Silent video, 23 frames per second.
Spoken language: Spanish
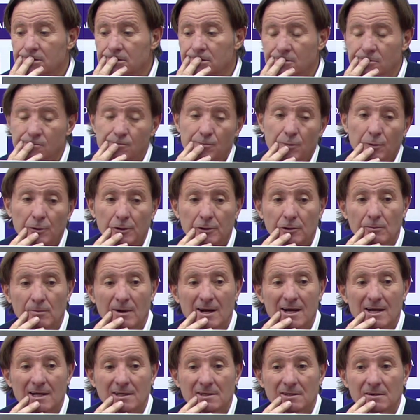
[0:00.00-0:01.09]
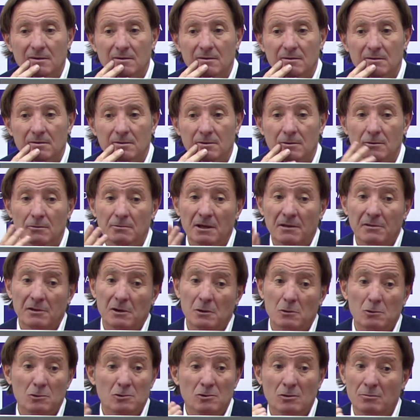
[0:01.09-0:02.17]
un poquito más, no voy a decir
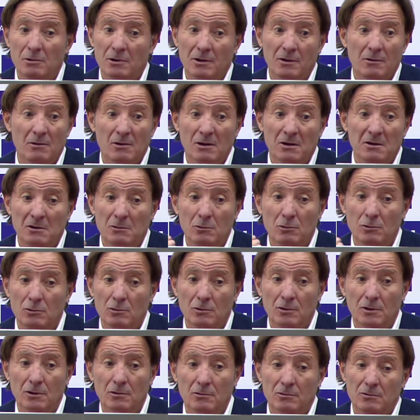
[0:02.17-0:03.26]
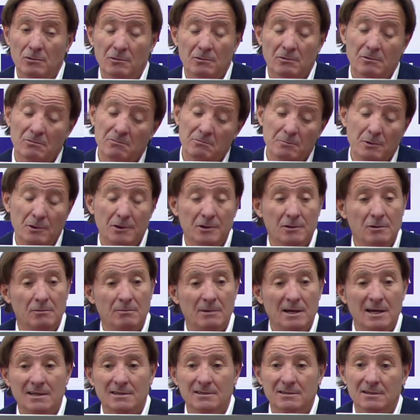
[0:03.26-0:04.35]
justo porque no es ni justo ni justo, un poquito
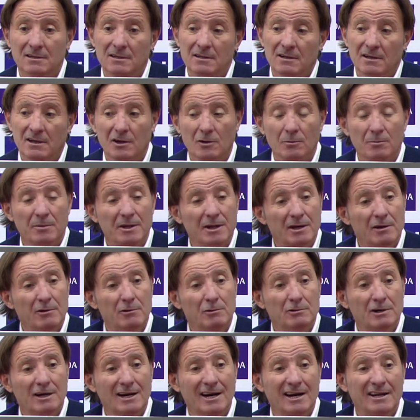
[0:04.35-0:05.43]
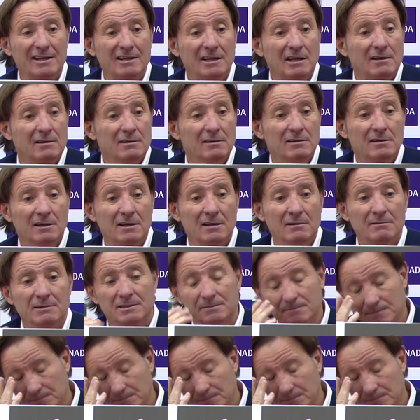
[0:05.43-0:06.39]
más que nos mire con otra carita, nada más.